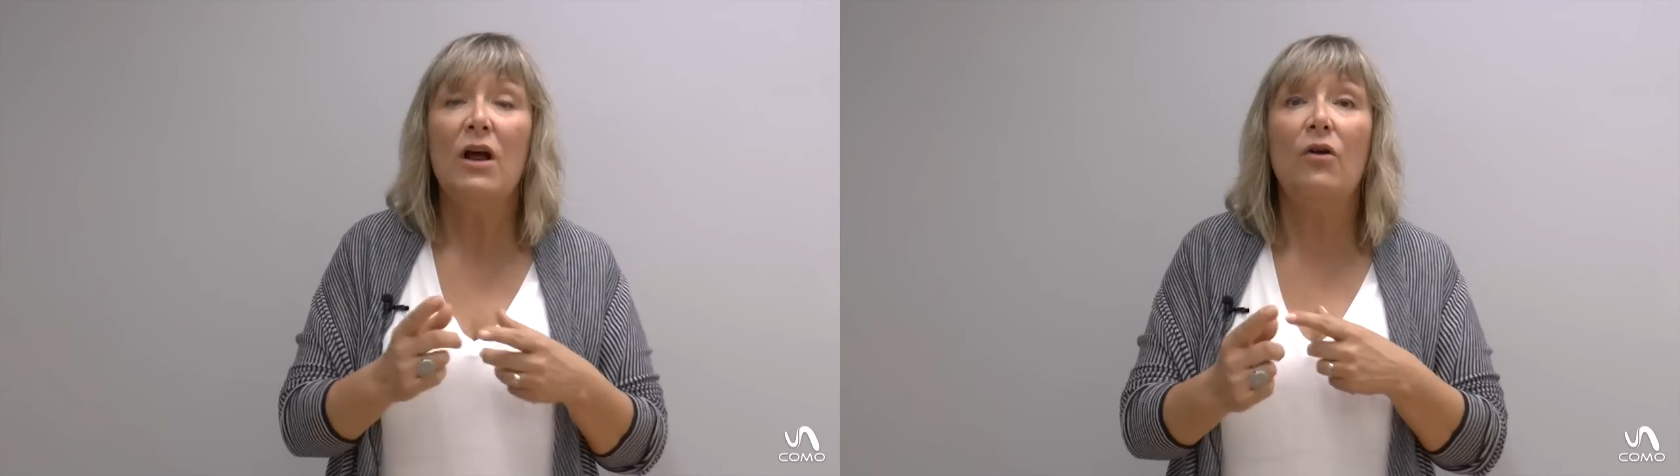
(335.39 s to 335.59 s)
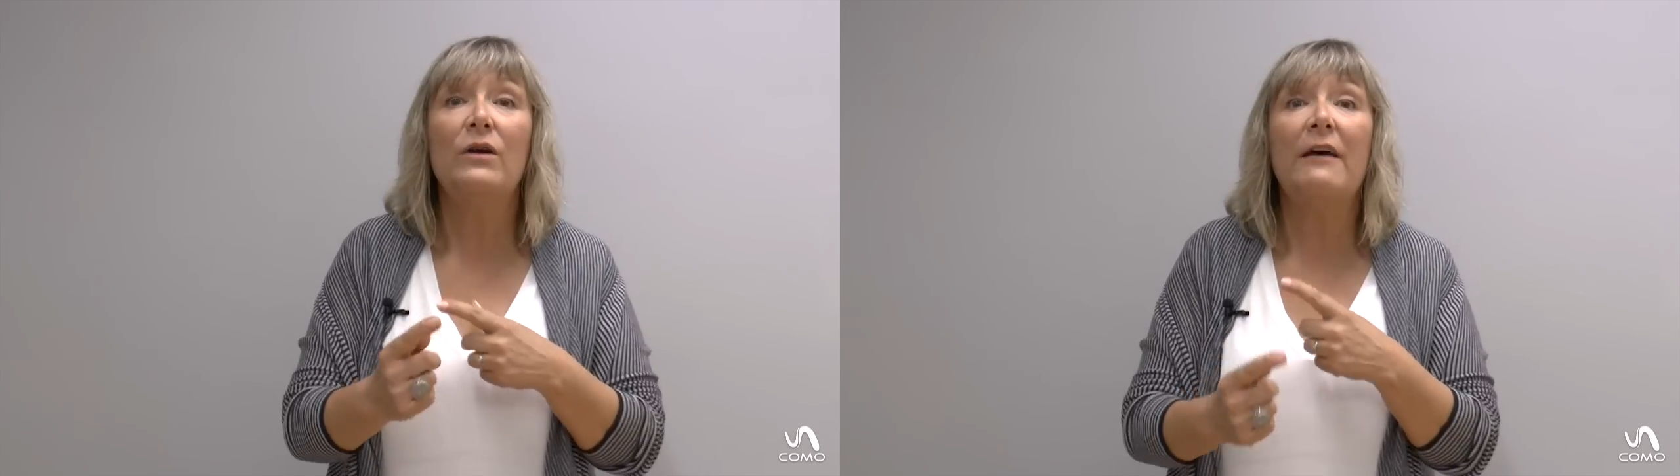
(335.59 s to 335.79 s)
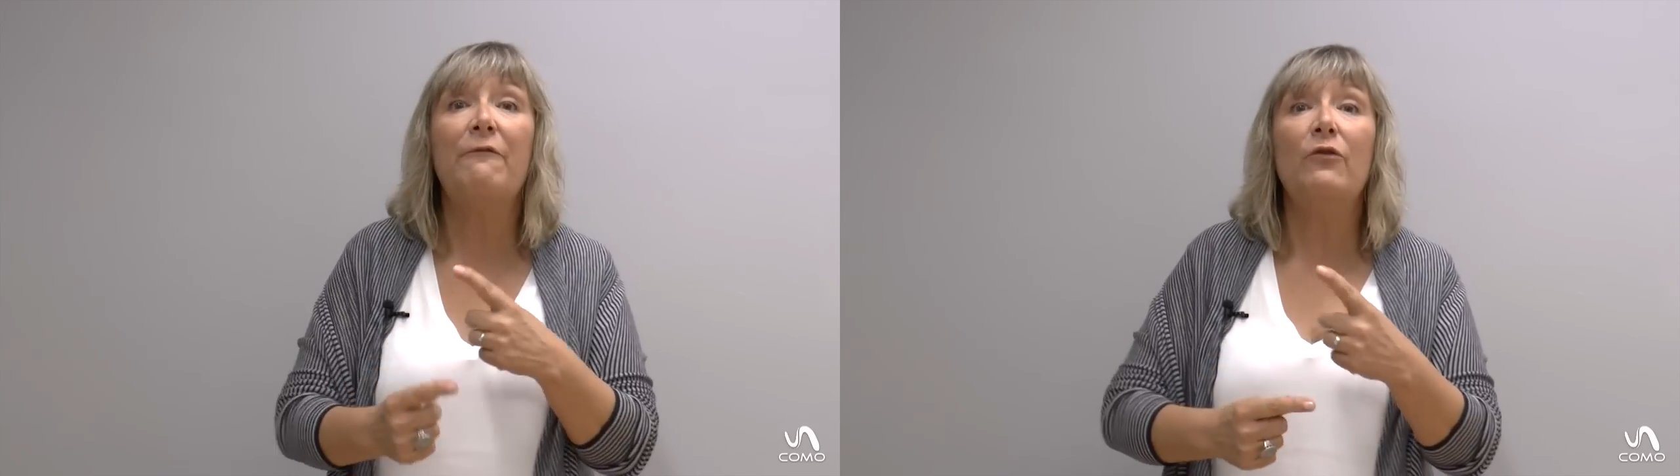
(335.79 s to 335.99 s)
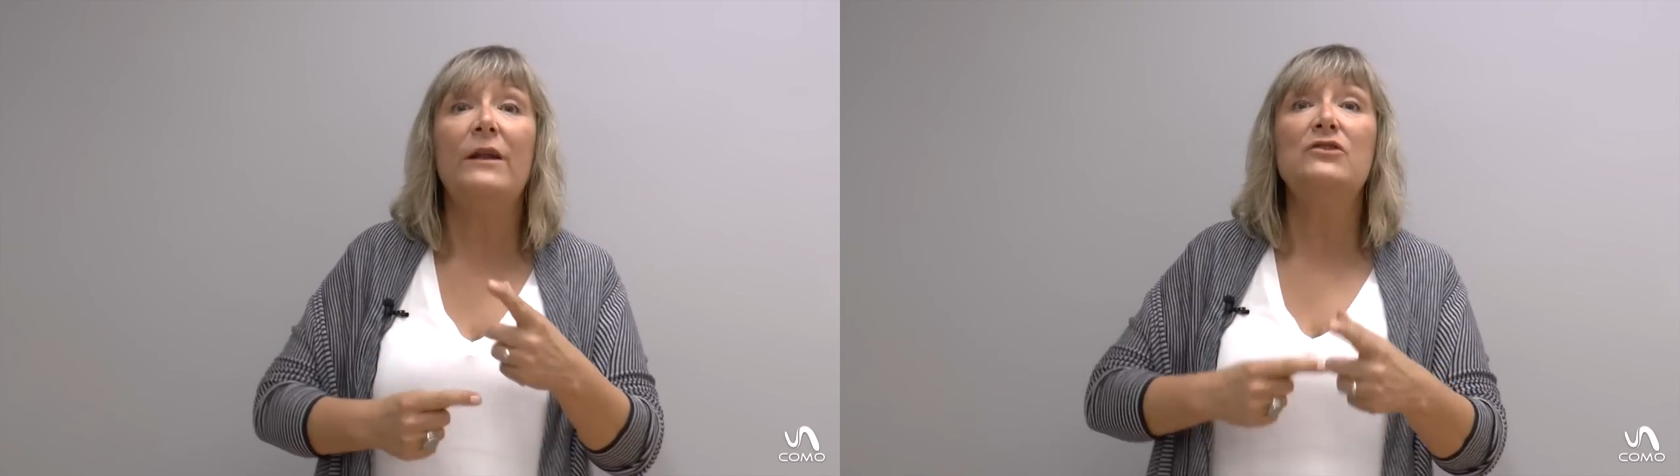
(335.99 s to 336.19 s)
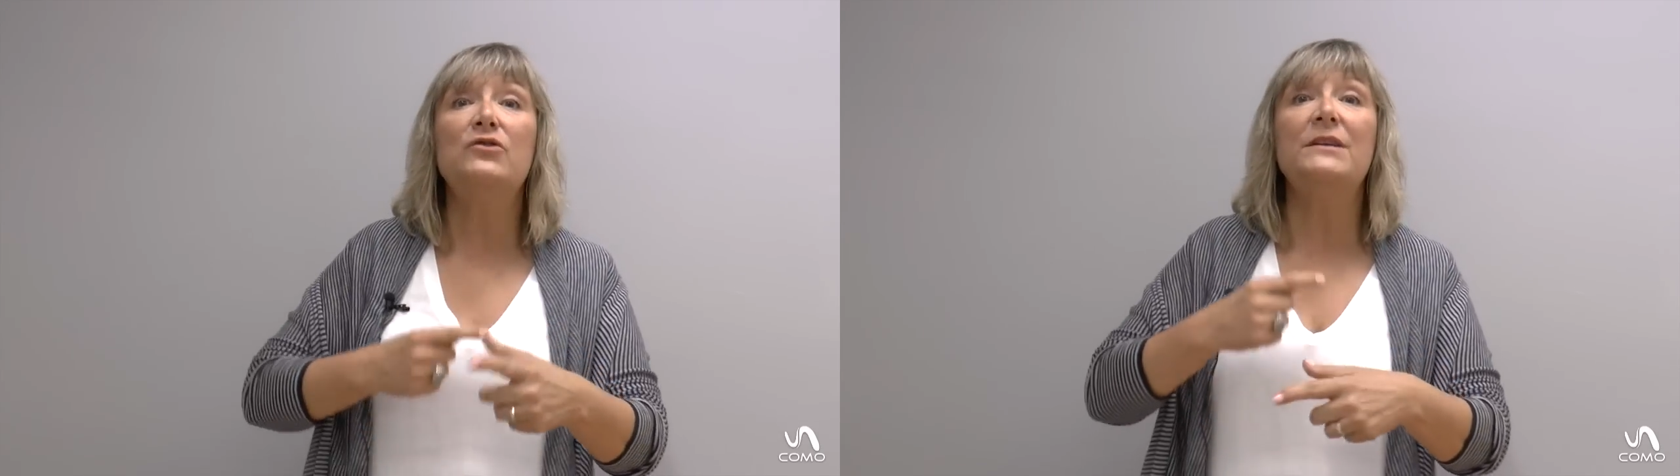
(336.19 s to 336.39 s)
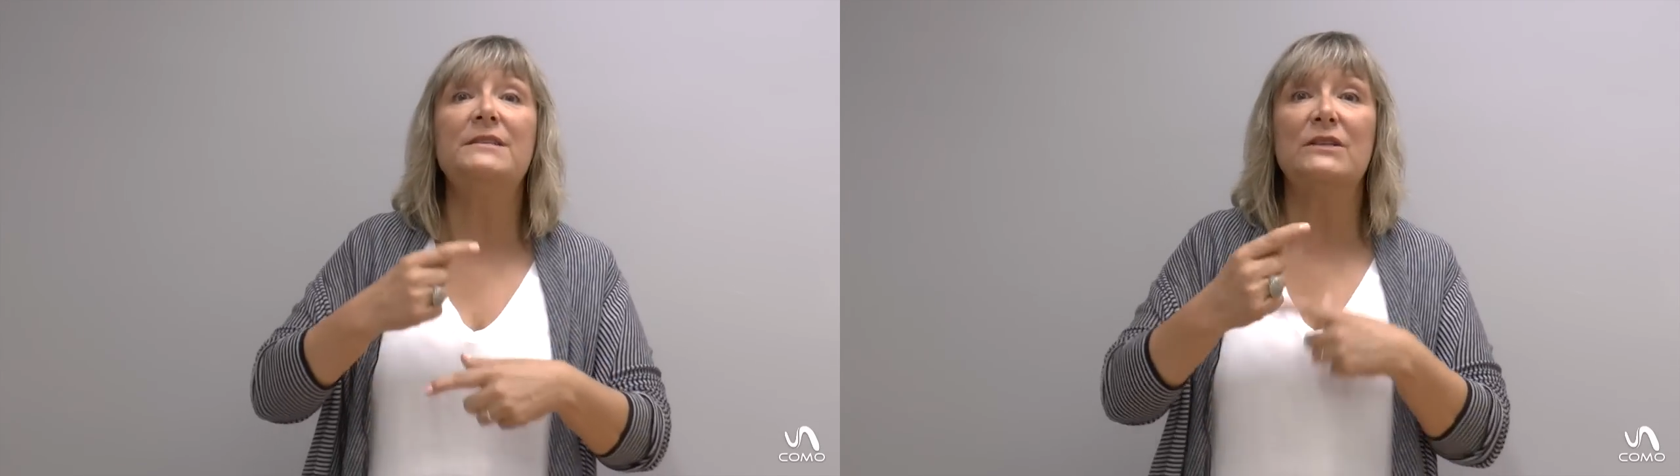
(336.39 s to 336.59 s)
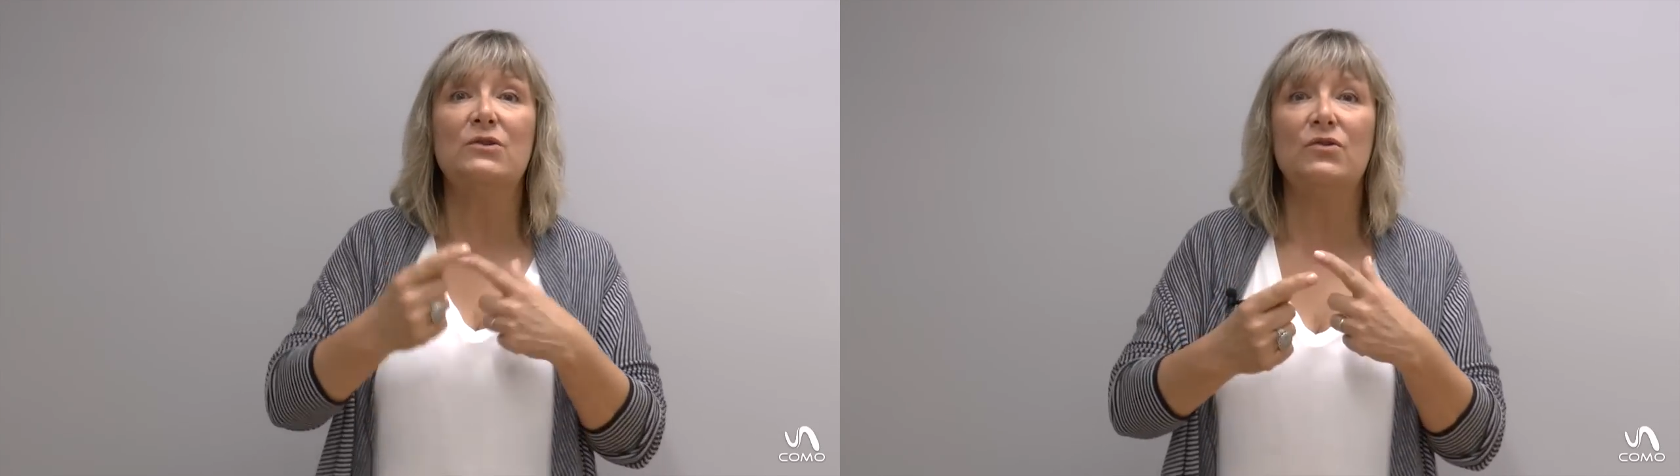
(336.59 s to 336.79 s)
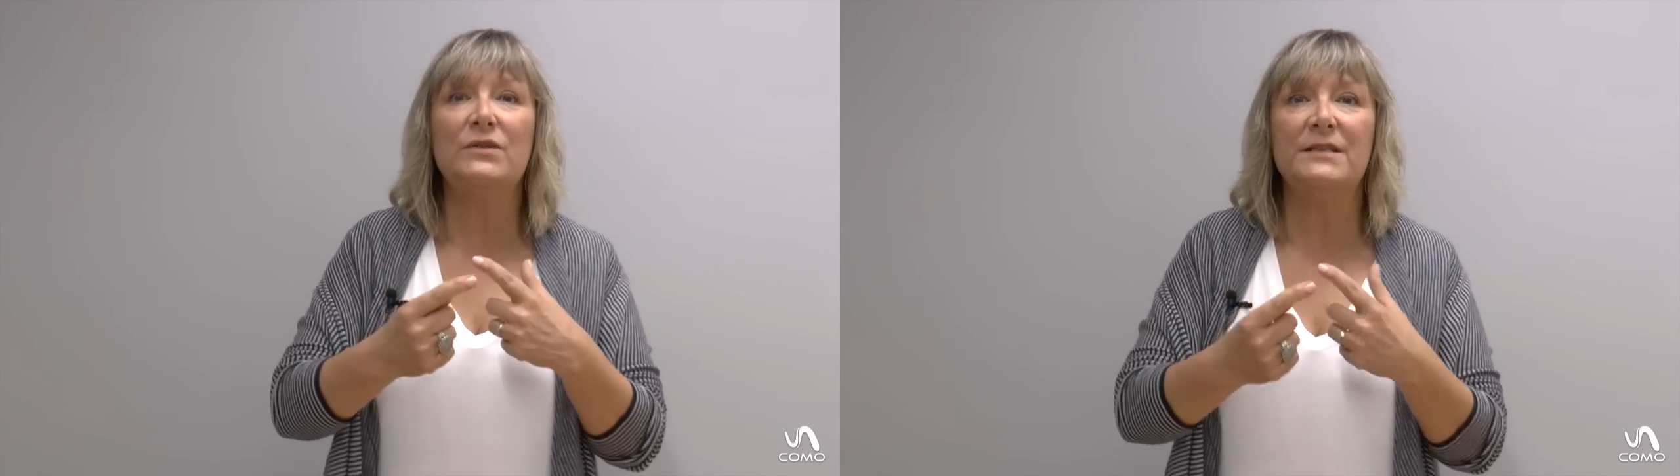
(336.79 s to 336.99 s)
lo que afloran son estas
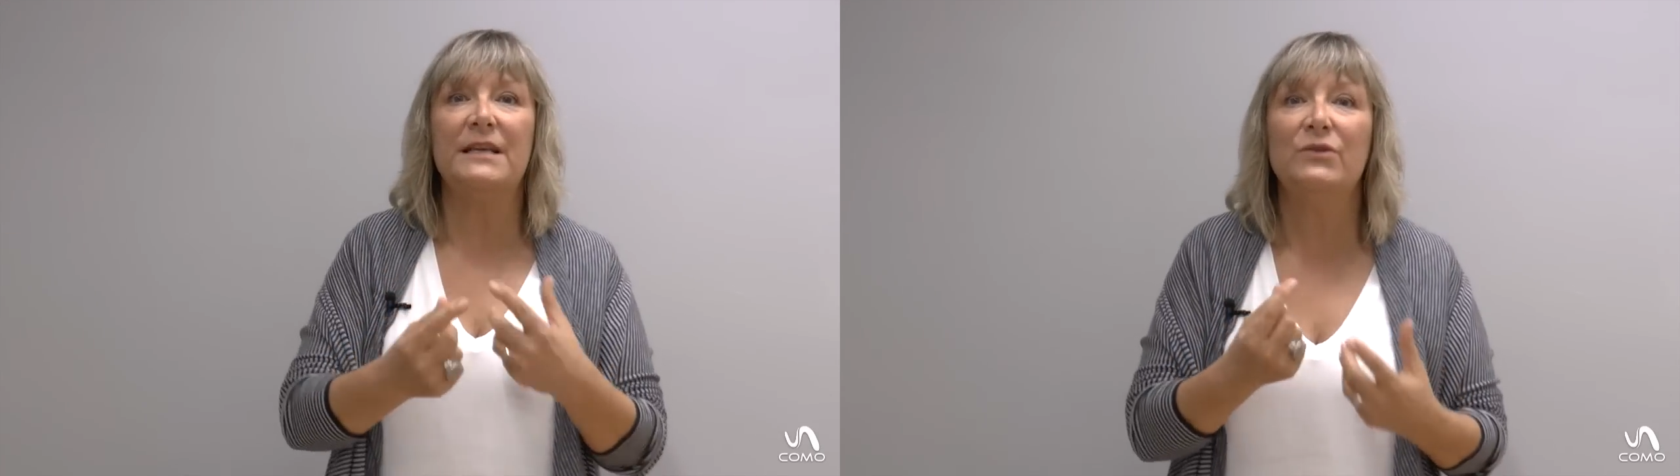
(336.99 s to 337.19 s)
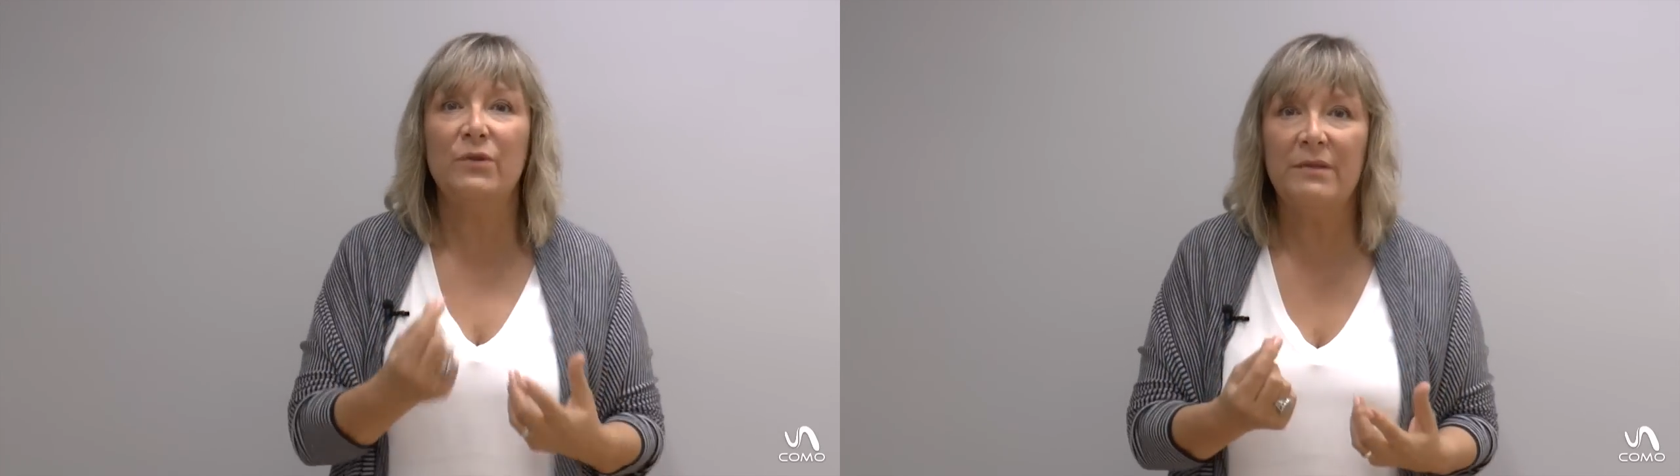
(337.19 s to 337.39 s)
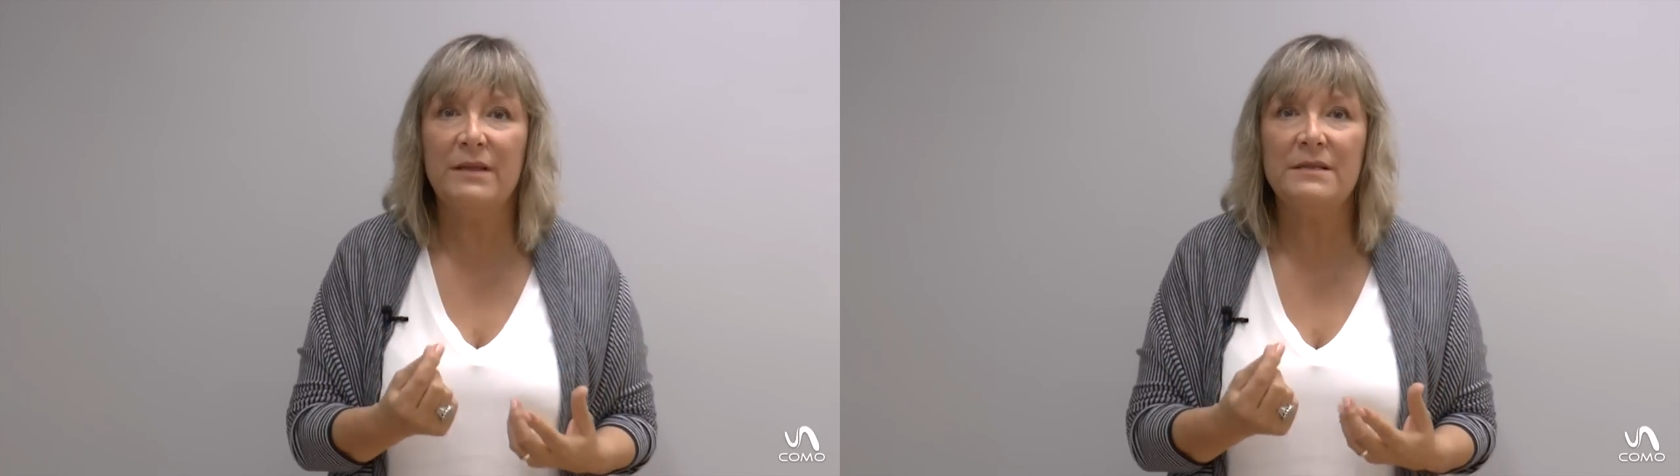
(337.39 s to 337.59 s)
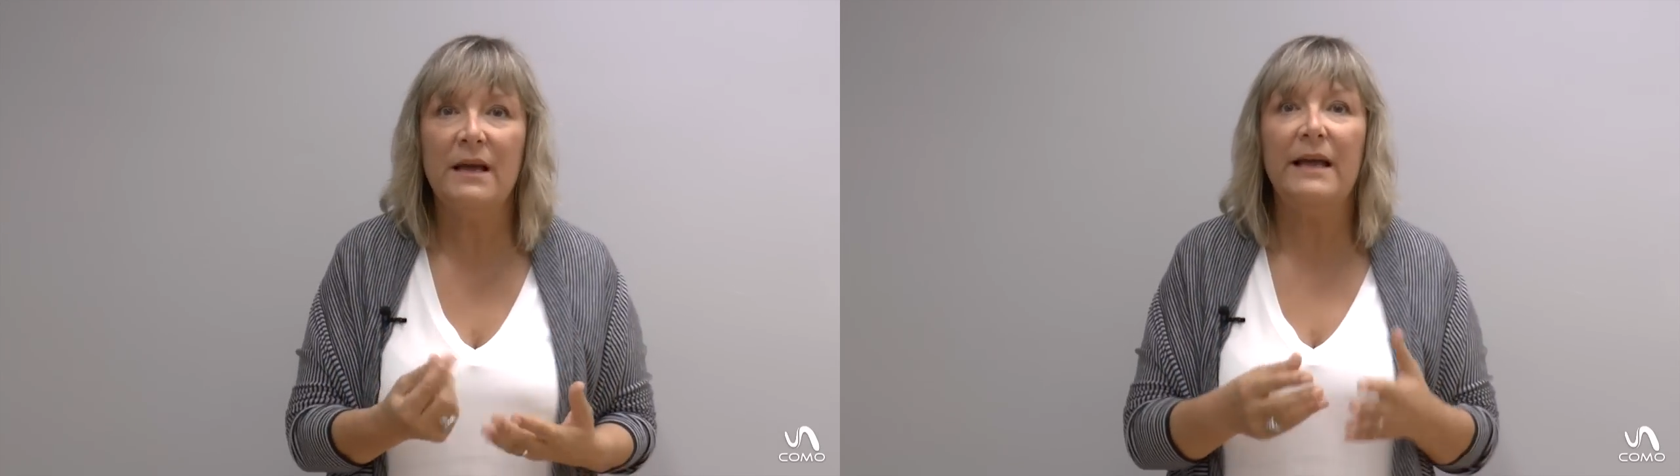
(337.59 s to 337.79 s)
cosas y entonces